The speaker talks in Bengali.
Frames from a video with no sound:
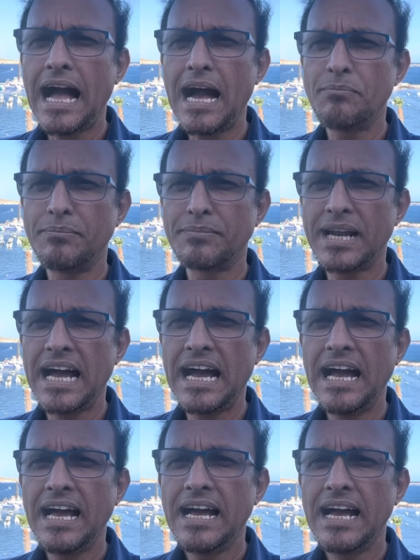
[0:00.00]
আমরা
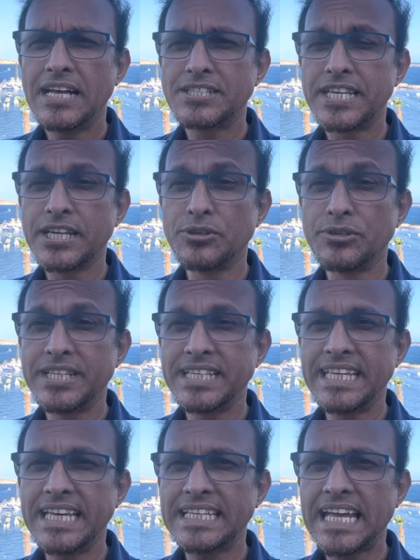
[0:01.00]
সিকিউরিটি
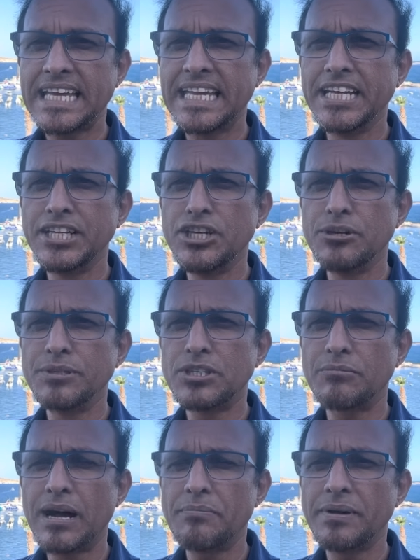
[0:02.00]
দিয়ে থাকি
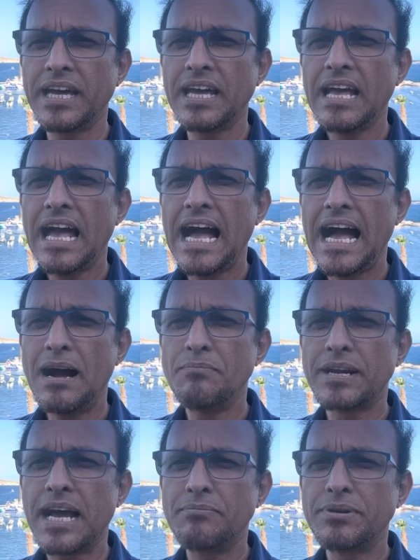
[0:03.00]
নিয়মিতভাবে
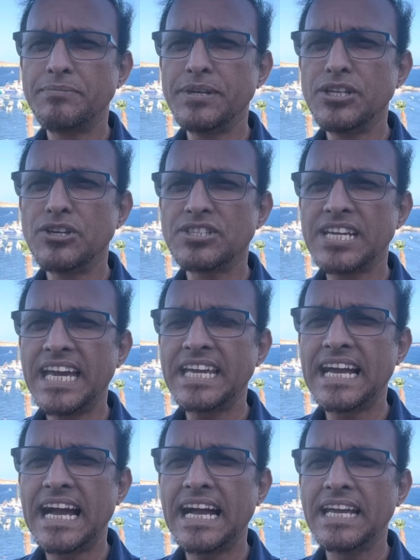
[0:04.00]
আমরা বিভিন্ন
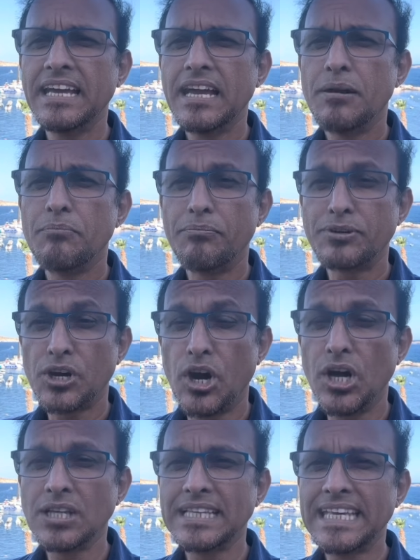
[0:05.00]
জায়গায়
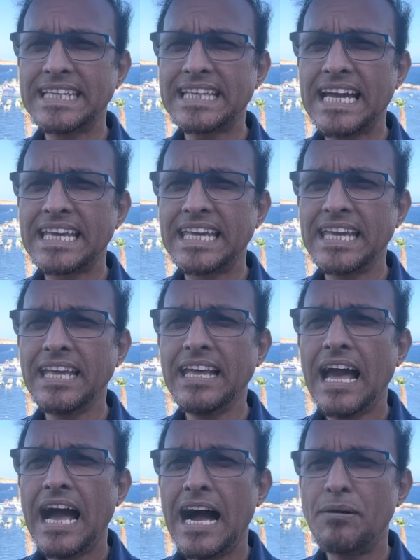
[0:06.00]
টহল দিয়ে থাকি
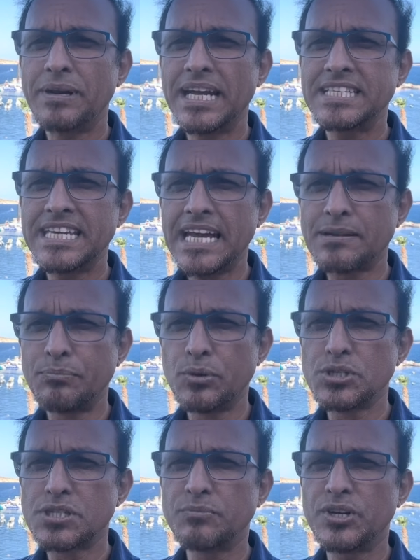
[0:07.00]
আমরা
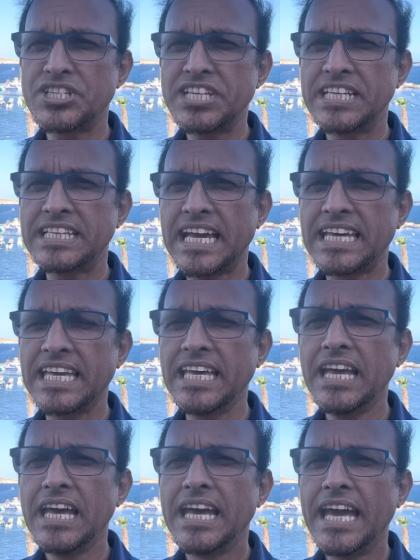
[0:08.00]
চেকপোস্ট বসিয়ে থাকি
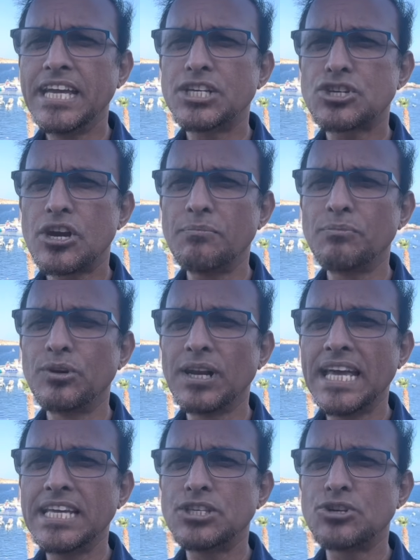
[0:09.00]
এই
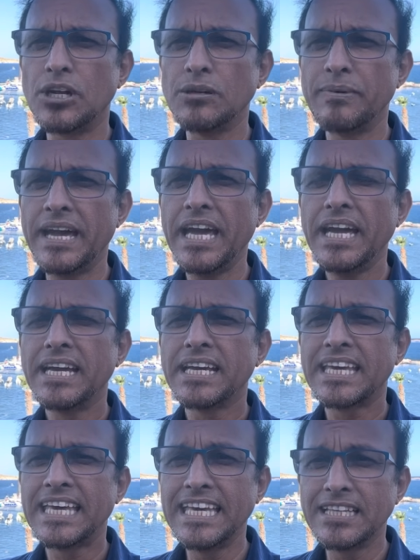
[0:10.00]
সবগুলাই চলবে
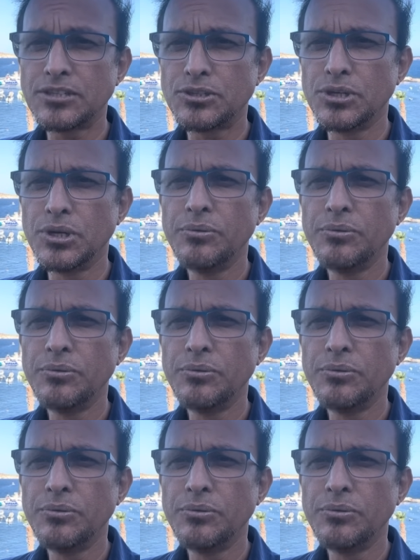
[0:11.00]
কিন্তু